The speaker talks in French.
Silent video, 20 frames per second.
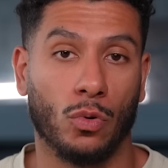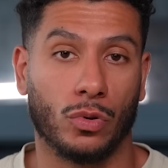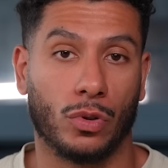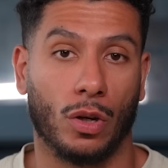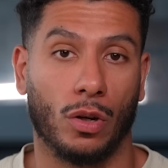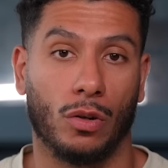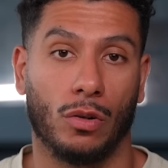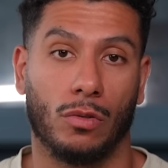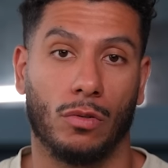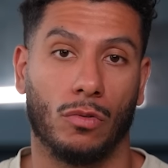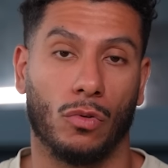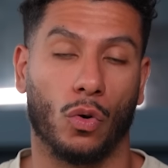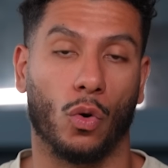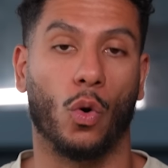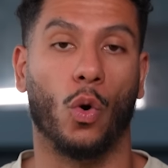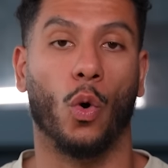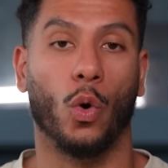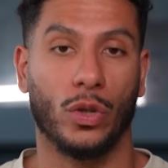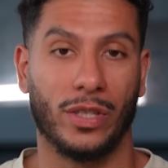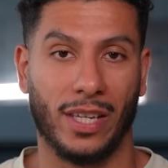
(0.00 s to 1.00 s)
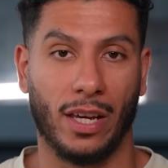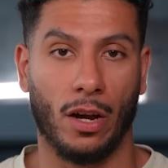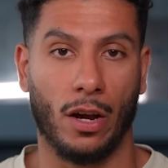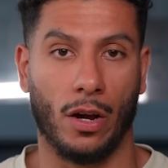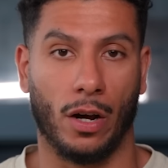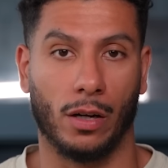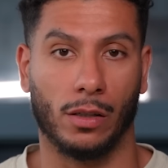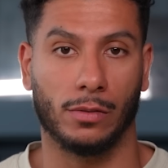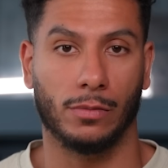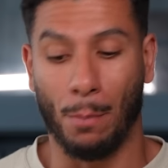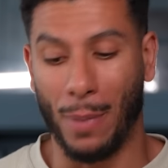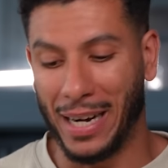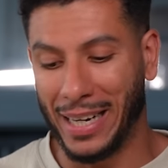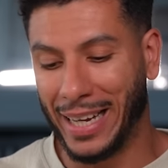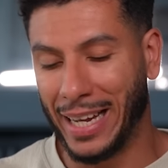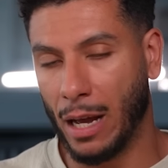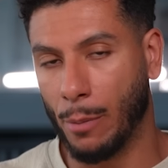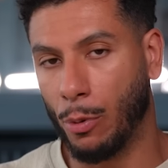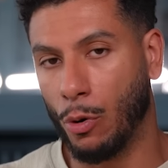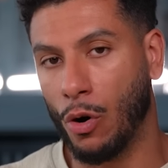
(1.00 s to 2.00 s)
contre, Grosse erreur.
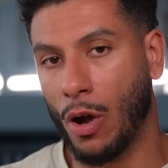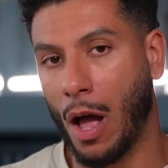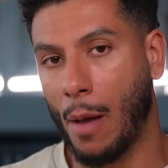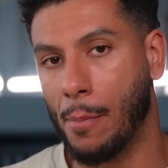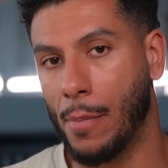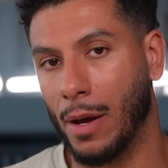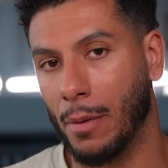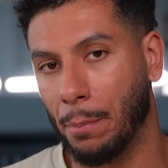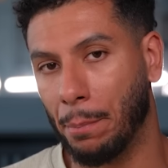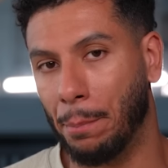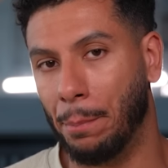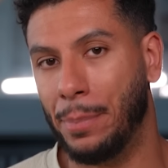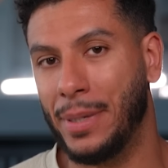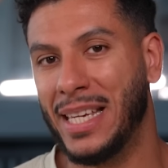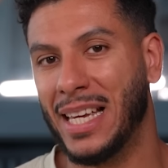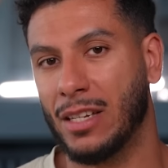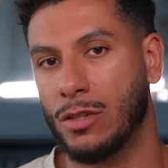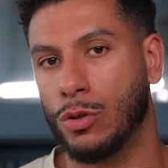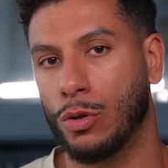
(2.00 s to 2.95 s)
Malgré un programme bien